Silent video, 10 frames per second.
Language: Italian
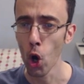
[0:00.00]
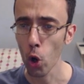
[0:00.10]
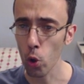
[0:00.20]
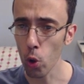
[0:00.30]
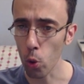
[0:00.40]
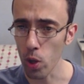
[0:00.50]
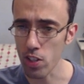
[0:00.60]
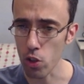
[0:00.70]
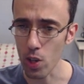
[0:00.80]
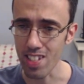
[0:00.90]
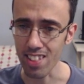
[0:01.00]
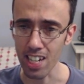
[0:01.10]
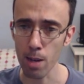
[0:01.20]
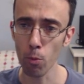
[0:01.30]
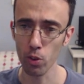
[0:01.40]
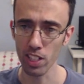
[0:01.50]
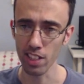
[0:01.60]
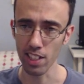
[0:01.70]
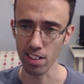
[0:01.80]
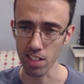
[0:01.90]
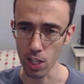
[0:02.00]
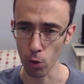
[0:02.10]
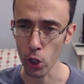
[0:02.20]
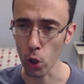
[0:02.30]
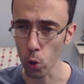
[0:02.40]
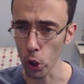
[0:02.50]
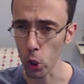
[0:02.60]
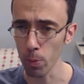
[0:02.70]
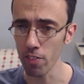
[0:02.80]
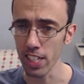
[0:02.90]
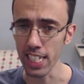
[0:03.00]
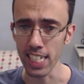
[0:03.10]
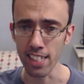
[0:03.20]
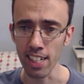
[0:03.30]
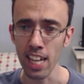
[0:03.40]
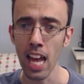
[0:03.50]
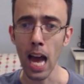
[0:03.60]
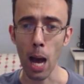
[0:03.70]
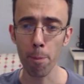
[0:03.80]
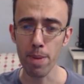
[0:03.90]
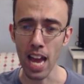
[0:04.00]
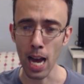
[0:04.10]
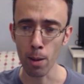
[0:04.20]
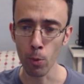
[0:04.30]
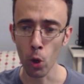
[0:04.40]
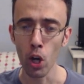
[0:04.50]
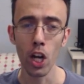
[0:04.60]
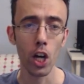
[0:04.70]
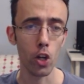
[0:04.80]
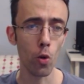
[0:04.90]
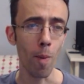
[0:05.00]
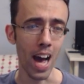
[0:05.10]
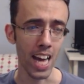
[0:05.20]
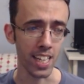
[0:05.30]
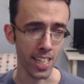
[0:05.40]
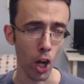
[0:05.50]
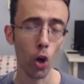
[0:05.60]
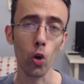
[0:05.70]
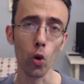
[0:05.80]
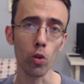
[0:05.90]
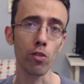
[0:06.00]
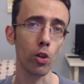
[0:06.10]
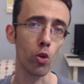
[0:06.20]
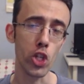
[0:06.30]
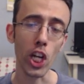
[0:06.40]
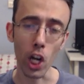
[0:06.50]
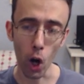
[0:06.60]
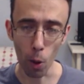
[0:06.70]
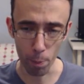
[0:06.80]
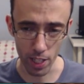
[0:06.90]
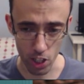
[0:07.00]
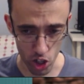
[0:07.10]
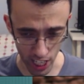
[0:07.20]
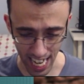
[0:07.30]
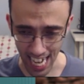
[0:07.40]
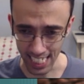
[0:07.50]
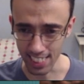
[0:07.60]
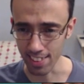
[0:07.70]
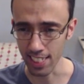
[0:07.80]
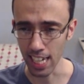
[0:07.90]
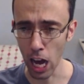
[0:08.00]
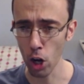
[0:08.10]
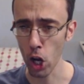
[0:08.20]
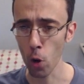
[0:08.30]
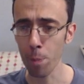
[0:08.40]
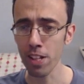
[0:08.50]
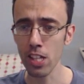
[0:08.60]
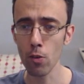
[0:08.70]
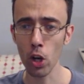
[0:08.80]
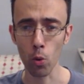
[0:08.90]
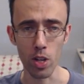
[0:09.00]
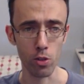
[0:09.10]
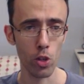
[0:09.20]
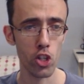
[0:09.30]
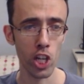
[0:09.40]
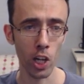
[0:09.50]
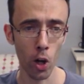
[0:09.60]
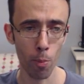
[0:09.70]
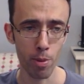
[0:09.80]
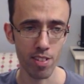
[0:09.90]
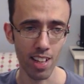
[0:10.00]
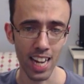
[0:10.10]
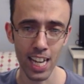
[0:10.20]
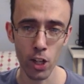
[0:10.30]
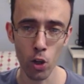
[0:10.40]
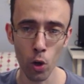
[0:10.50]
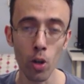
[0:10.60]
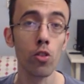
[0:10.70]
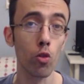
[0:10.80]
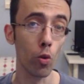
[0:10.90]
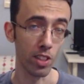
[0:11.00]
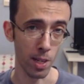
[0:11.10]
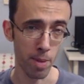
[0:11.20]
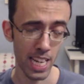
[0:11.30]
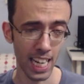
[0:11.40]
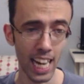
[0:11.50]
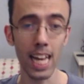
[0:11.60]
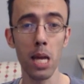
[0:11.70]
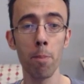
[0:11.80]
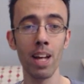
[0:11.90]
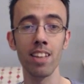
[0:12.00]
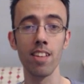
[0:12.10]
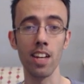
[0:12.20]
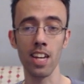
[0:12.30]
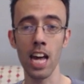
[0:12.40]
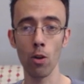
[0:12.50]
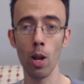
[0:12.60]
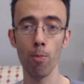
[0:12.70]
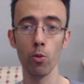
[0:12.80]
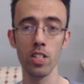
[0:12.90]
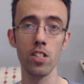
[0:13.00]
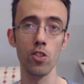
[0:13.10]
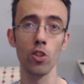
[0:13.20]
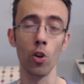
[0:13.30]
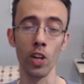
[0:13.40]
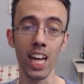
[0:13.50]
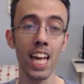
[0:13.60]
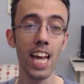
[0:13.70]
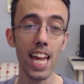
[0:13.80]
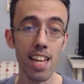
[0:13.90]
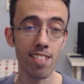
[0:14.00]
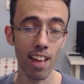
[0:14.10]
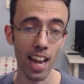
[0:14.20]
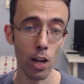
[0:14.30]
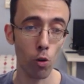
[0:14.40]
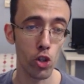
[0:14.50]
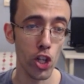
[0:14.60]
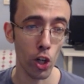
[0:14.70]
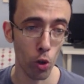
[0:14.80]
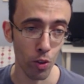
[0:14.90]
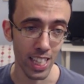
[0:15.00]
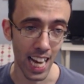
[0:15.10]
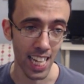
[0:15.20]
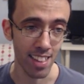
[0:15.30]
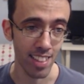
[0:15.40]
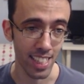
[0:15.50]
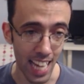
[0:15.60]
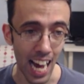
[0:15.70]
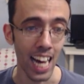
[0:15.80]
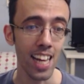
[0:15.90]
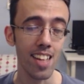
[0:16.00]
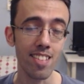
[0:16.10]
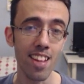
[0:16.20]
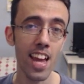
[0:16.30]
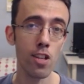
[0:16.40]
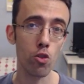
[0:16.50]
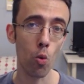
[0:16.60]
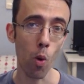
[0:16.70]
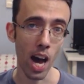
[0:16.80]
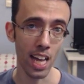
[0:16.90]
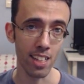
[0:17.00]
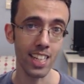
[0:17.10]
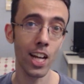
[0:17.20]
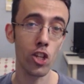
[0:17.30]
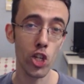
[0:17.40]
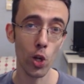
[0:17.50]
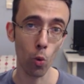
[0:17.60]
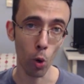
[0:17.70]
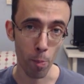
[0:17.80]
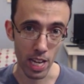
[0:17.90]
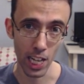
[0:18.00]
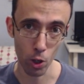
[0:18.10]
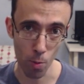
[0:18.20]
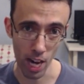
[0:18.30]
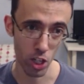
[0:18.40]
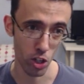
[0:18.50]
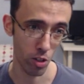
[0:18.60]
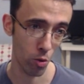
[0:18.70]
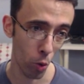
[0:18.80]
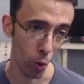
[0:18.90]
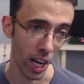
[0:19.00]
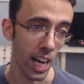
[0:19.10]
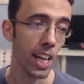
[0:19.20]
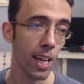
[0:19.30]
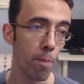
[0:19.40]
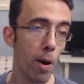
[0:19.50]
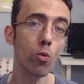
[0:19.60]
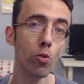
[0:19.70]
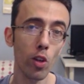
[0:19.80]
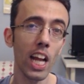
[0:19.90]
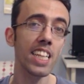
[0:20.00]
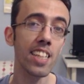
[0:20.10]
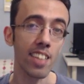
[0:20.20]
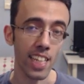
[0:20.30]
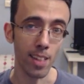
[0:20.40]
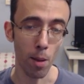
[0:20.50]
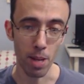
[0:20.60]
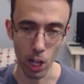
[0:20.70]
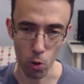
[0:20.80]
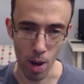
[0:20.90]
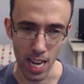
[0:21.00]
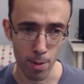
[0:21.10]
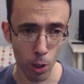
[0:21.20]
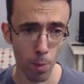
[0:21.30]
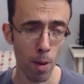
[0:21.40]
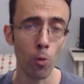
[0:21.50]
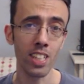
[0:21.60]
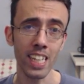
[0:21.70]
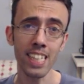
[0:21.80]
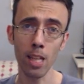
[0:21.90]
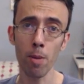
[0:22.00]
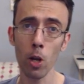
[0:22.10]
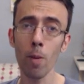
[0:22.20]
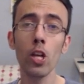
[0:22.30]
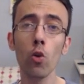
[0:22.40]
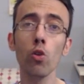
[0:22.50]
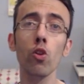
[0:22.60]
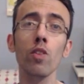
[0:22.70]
con questo estremo tentativo in cui come vedete abbiamo romani contro ciclopi giganti. Allora, l'obiettivo è questo, i ciclopi saranno solo 3000 e manterranno la posizione e saranno circondati da 6 squadre da 5000 romani ciascuna per un totale di 30.000 romani, perché abbiamo 30.000 romani contro